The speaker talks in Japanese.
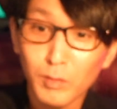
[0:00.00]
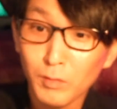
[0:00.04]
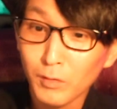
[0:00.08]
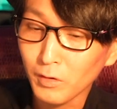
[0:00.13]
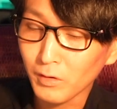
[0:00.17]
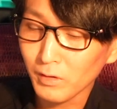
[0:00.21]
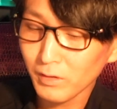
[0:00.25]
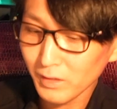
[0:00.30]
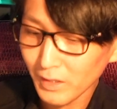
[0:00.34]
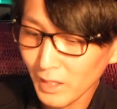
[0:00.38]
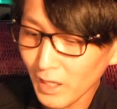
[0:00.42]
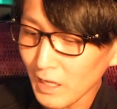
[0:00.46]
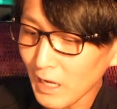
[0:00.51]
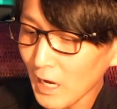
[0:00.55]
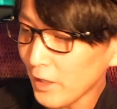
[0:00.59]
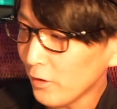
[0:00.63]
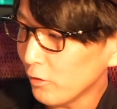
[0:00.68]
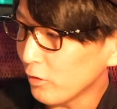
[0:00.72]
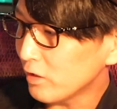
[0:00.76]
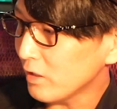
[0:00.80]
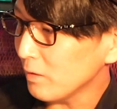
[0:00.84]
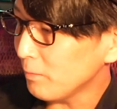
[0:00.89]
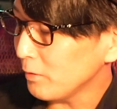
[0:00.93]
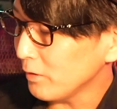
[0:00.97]
作ってあ
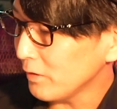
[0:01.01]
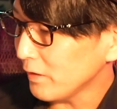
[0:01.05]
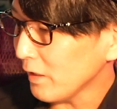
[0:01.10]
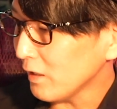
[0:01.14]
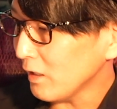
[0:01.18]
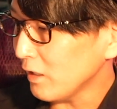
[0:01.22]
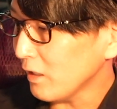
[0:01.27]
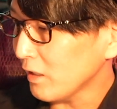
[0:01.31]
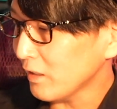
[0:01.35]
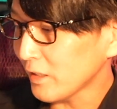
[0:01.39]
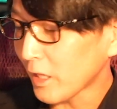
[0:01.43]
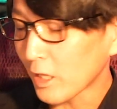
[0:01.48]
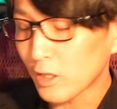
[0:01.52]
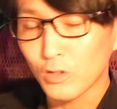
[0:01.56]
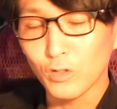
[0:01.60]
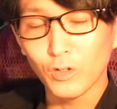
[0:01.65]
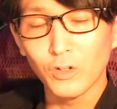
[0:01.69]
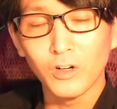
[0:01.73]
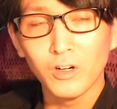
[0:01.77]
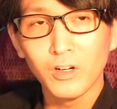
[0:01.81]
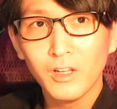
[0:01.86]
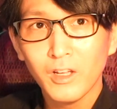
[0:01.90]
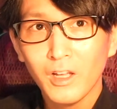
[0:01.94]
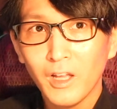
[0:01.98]
の自分なりに多
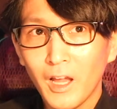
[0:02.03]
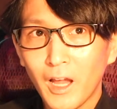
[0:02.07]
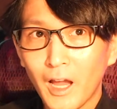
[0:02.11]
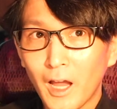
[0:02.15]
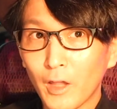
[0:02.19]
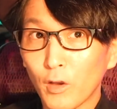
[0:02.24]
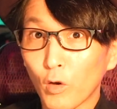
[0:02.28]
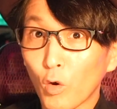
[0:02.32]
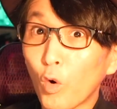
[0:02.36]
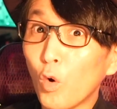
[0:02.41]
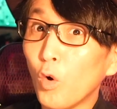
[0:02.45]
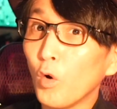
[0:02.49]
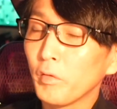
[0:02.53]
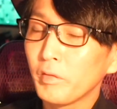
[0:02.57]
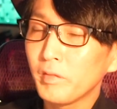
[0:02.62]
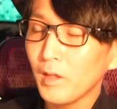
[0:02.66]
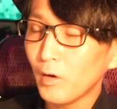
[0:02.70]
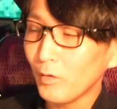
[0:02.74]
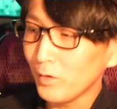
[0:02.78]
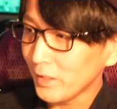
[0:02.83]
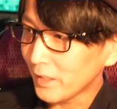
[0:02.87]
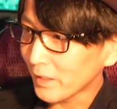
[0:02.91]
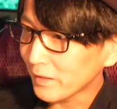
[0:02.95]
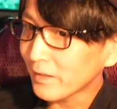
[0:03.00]
少あの構成
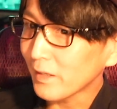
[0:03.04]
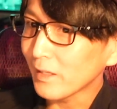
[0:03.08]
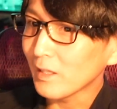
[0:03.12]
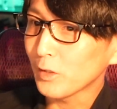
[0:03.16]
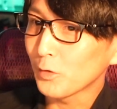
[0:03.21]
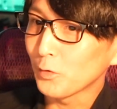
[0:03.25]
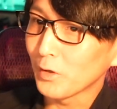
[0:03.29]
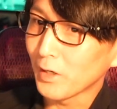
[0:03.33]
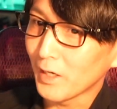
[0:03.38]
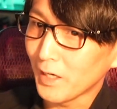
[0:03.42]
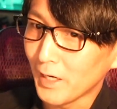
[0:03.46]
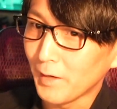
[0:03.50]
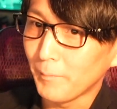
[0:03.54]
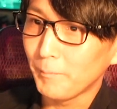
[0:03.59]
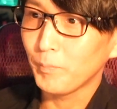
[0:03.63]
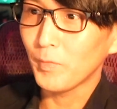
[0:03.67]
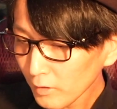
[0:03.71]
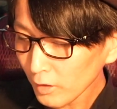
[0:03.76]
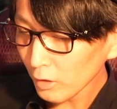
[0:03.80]
を入れたりとか